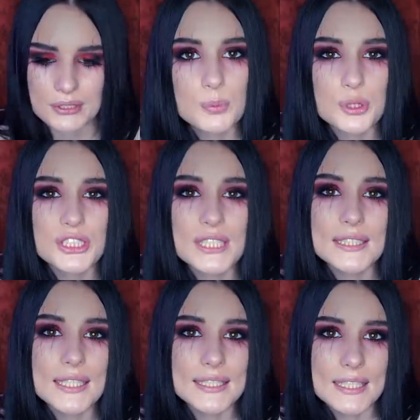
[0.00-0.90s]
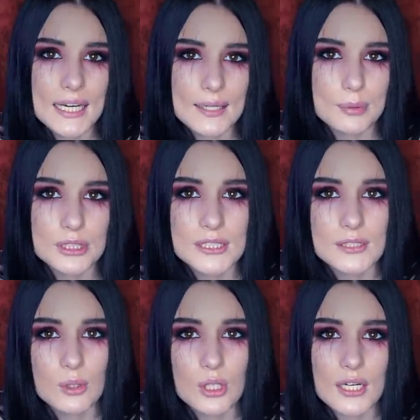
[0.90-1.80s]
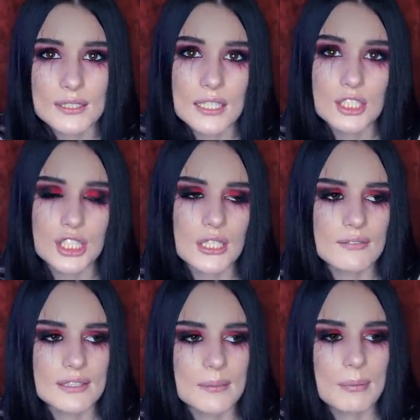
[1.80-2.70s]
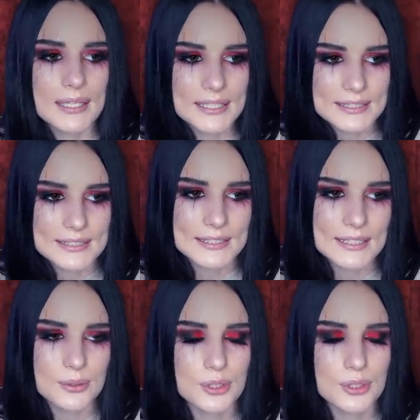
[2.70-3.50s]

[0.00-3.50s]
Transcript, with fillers: Спустя три дня после после того, как она лежала в этой больнице,